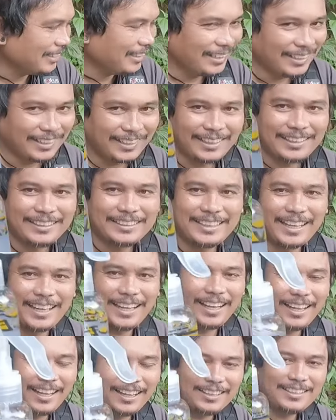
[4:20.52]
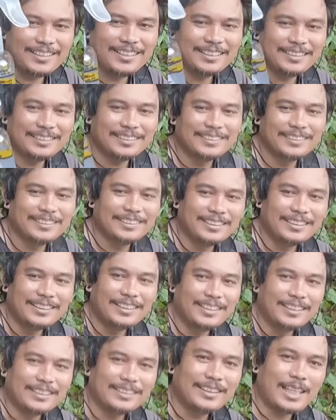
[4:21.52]
Ayan, si Top Coat Philippines. Ayan,
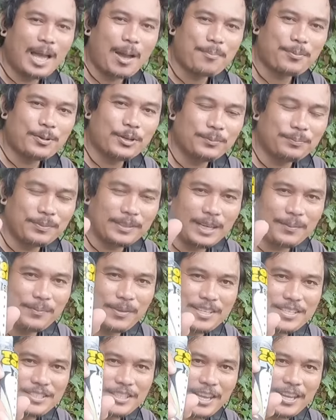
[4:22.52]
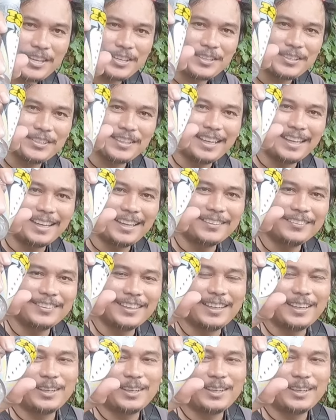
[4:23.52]
harap po. Top Coat Philippines, thank you. Ah.